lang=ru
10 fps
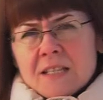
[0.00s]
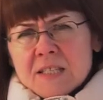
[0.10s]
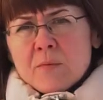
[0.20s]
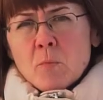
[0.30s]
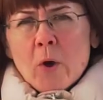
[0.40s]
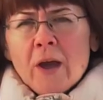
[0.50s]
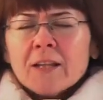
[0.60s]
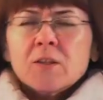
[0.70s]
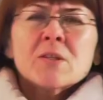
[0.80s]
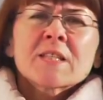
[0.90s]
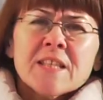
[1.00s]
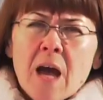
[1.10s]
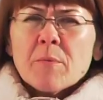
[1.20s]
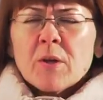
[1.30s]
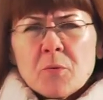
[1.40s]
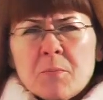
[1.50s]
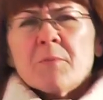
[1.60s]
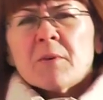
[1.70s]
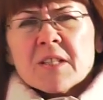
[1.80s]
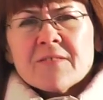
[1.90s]
Зимой одно из самых
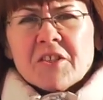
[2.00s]
любимых